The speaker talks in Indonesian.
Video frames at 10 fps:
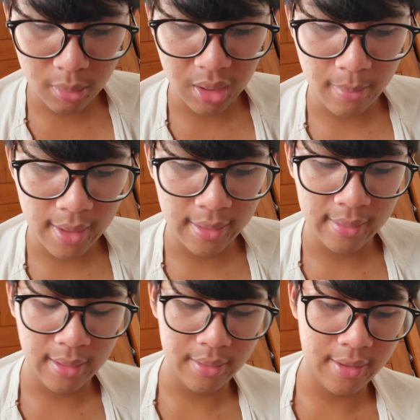bersama
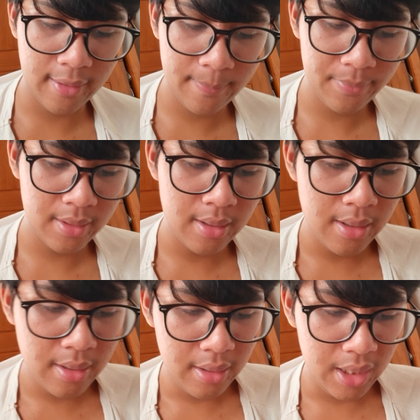anak-anaknya.
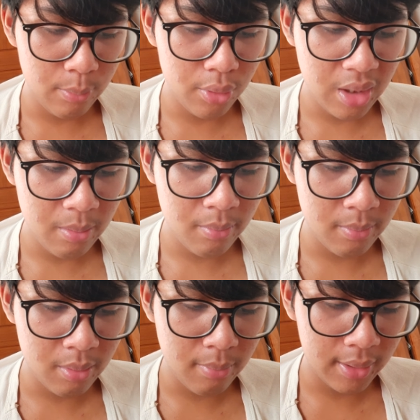Ibunya
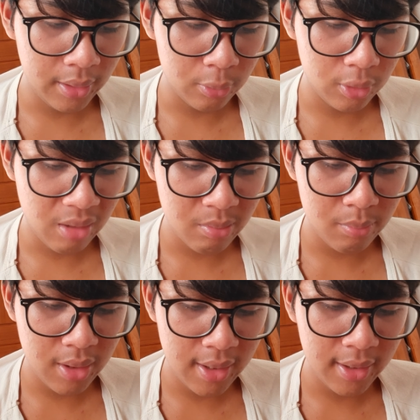membanding tulang
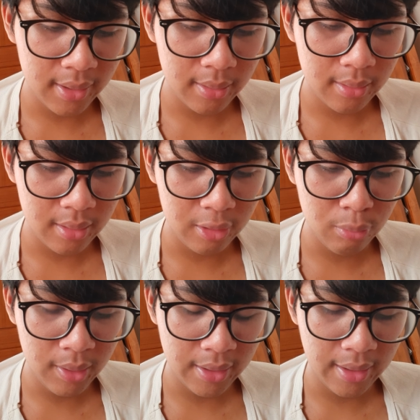membiayai
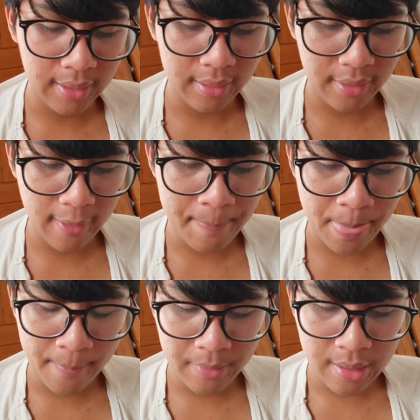kehidupan anak-anaknya.
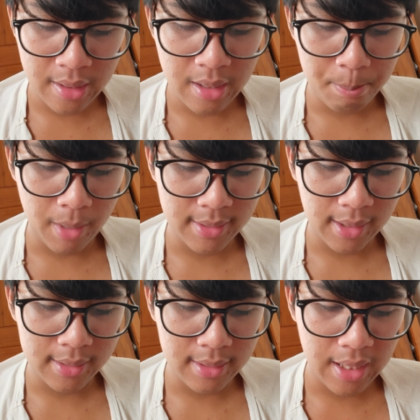Masa
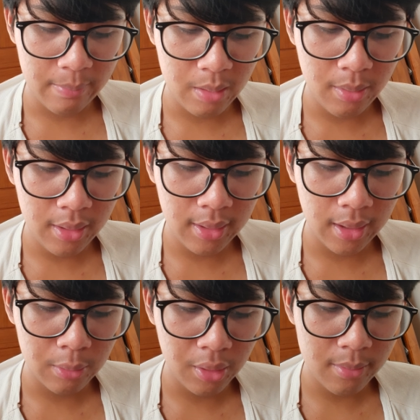kecil Habibi
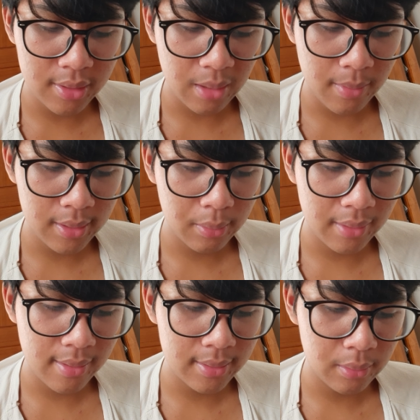dilalui bersama
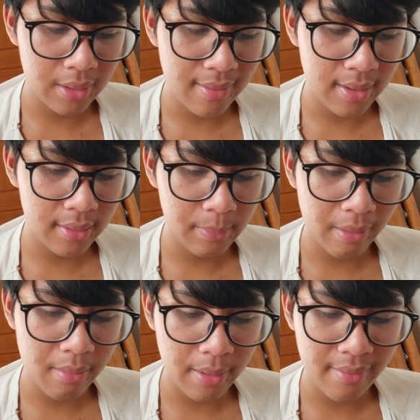saudara-saudaranya di
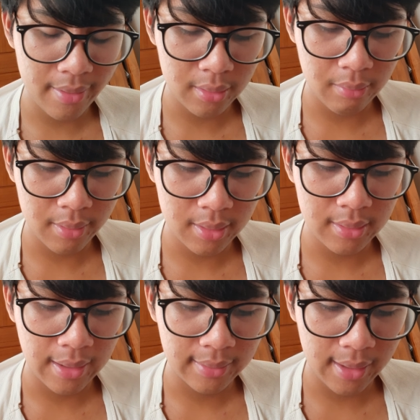Parepare, Sulawesi
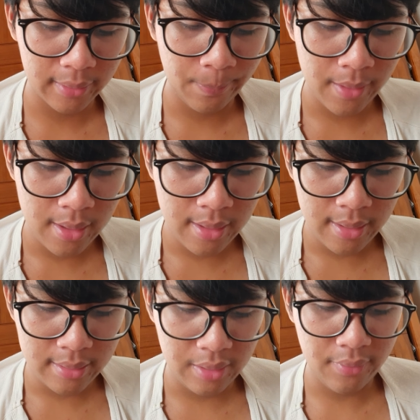Selatan.
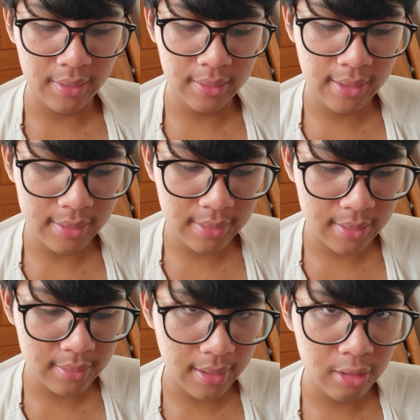Sifat tegas dan
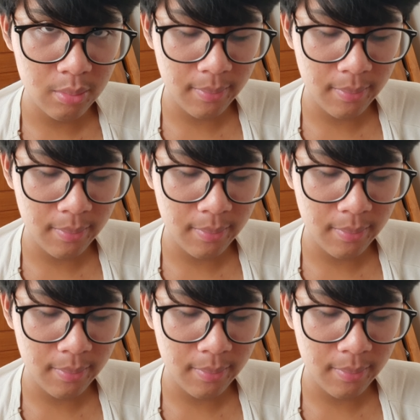selalu